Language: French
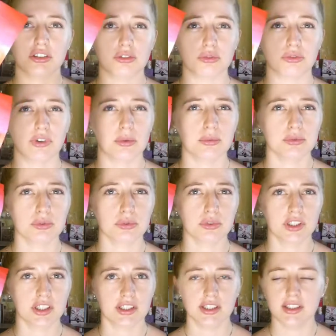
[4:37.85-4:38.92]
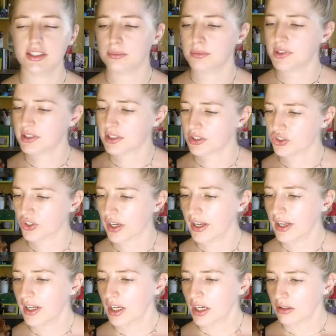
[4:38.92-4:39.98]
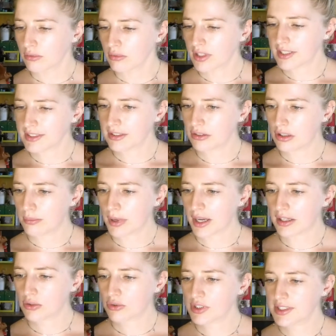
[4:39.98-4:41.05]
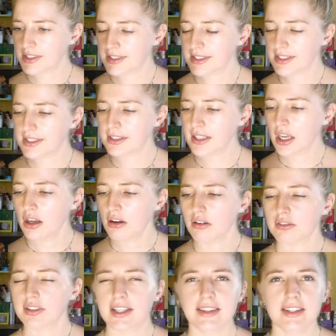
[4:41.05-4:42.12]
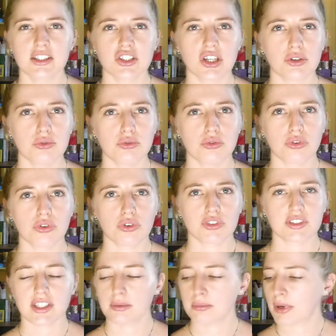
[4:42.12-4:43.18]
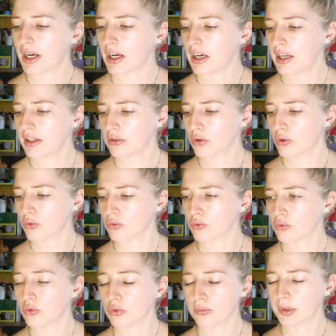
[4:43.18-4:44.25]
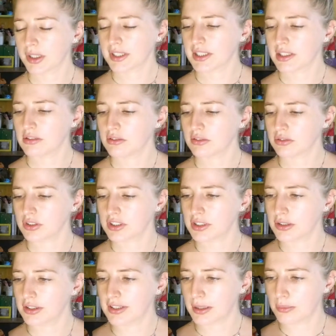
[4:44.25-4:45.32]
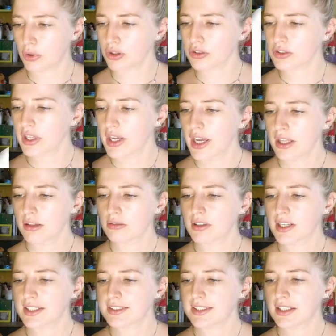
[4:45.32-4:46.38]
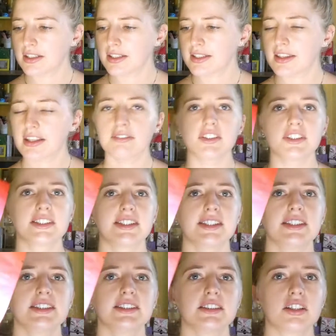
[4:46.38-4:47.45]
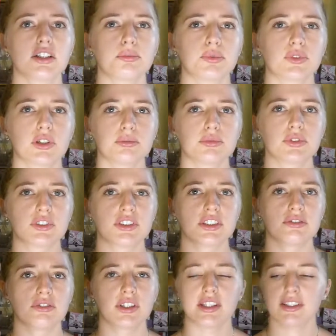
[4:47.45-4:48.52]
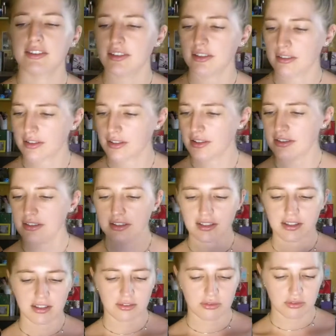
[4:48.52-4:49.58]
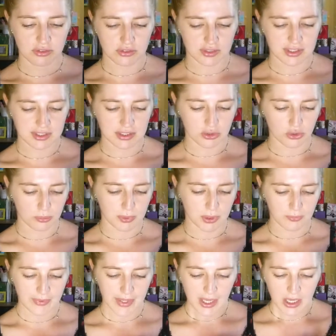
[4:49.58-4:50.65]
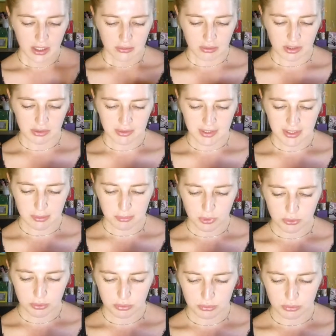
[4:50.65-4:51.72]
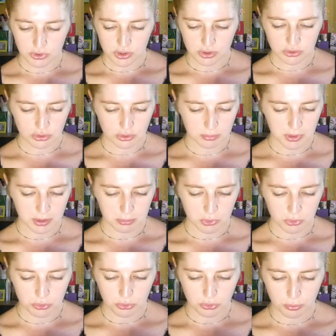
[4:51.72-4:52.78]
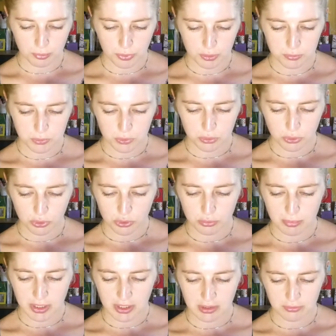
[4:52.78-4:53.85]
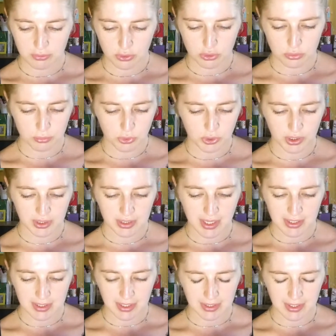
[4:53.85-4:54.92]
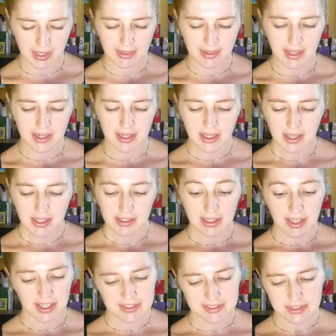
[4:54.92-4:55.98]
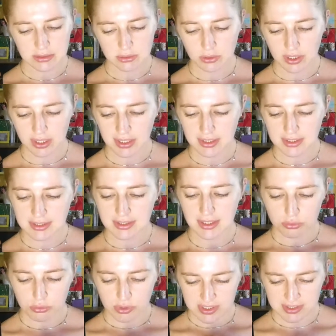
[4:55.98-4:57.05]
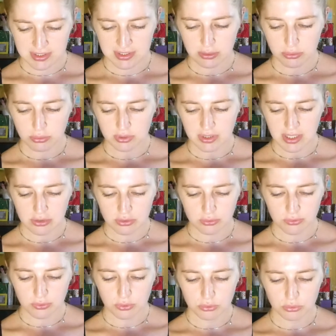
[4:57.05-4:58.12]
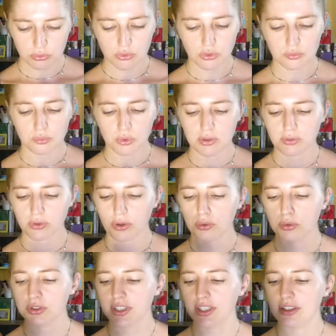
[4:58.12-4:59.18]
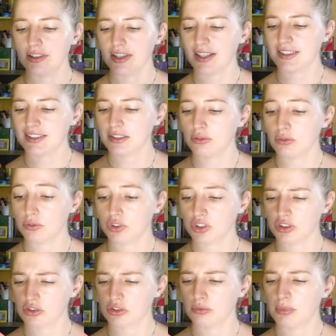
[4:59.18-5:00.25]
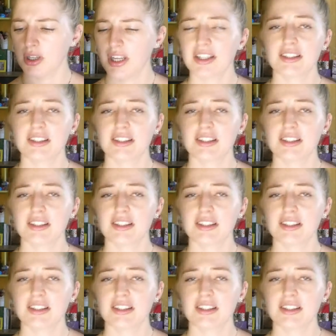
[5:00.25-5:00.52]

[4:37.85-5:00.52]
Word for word: Je les trouve vraiment trop kiki ces petits sachets. Donc là c'est de la marque Christie's. On a déjà eu euh, cette marque là dans d'autres précédentes tea box. Donc là c'est les 70s. Hop comme ceci. Vous voyez c'est un thé des années 70. C'est trop mignon. Donc là on a des morceaux de gingembre, des morceaux de pommes, du curcuma, de la feuille de moringa, de la cannelle, de la racine de réglisse, de la citronnelle, du fenouil, de le poivre rose et des racines de gingembre.